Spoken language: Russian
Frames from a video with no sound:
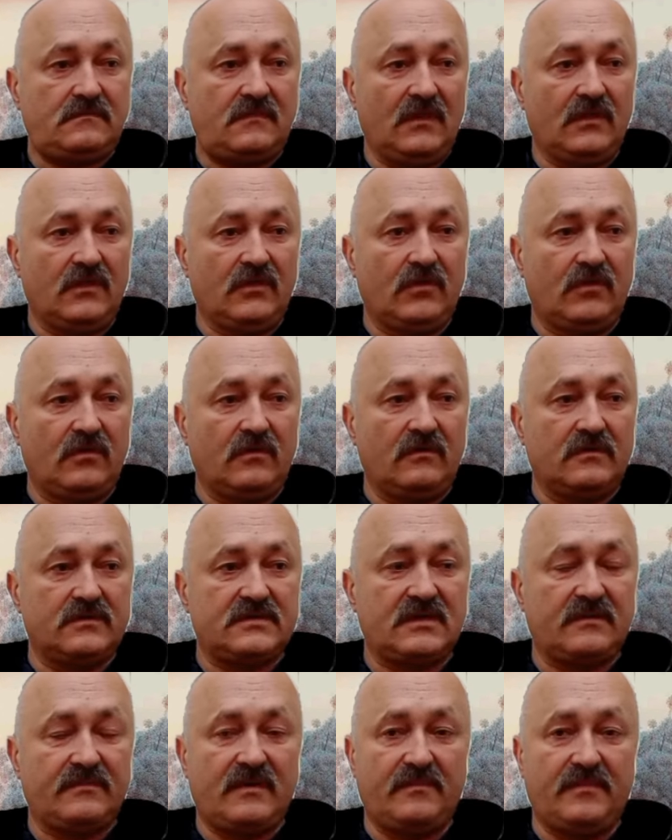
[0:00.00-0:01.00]
Но
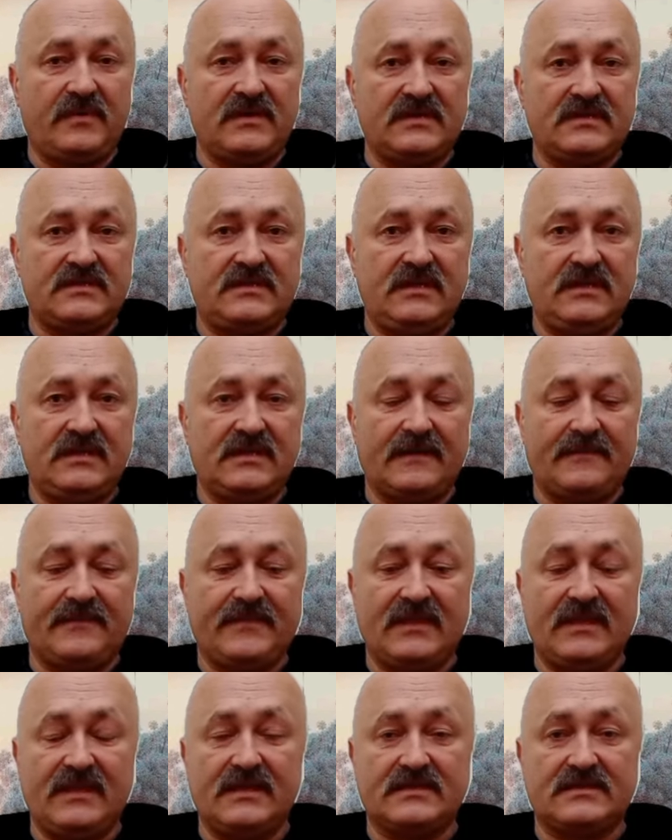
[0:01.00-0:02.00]
сама Палестина,
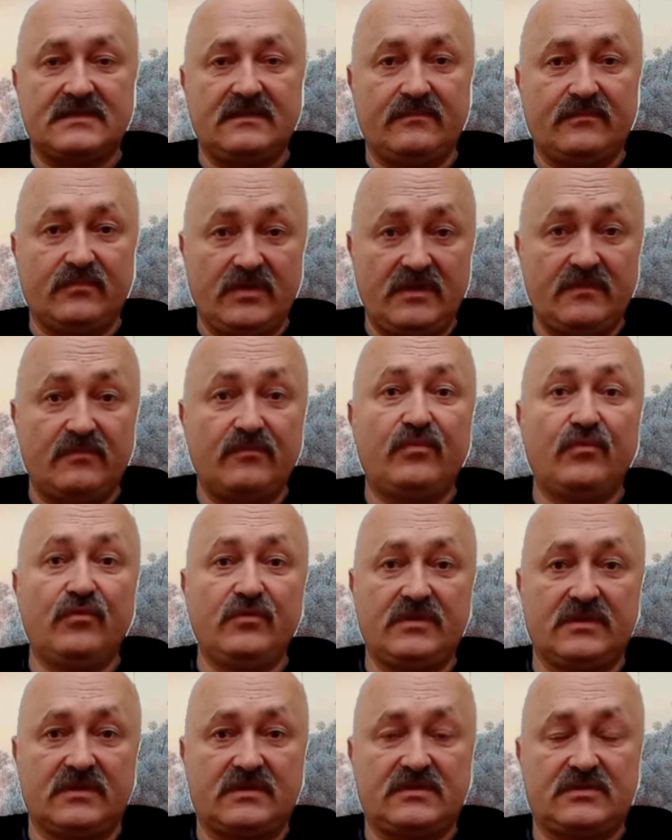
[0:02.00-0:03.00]
если и
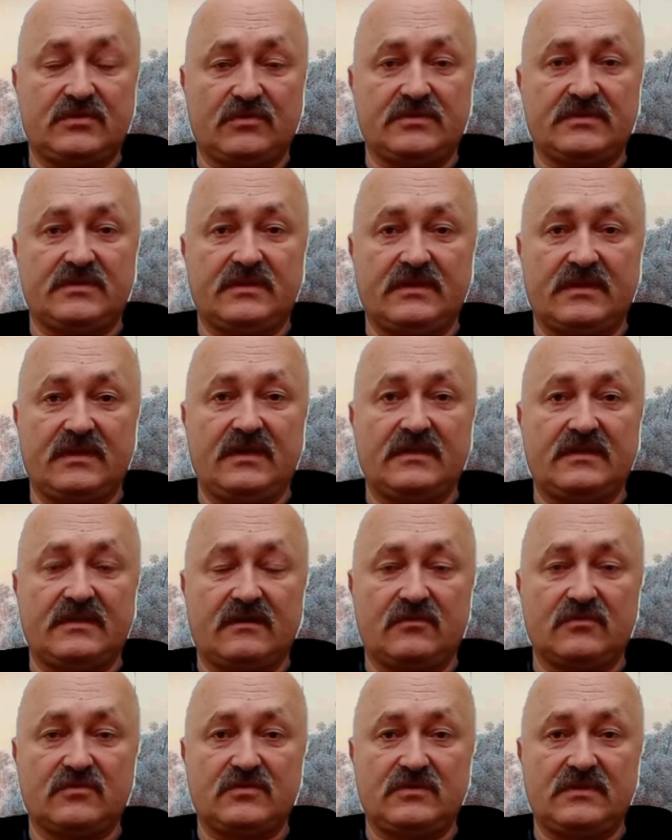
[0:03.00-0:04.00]
будет создано
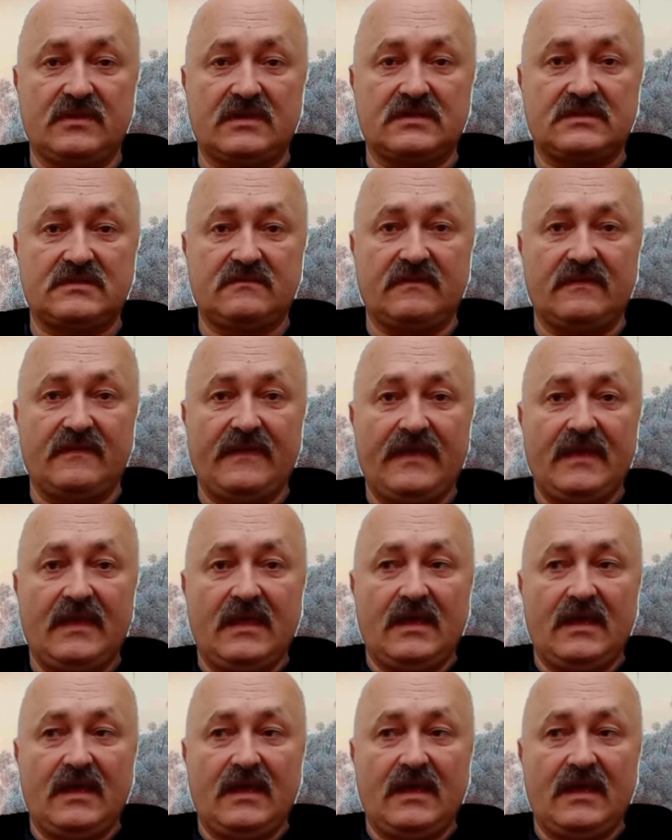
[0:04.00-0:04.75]
это государство,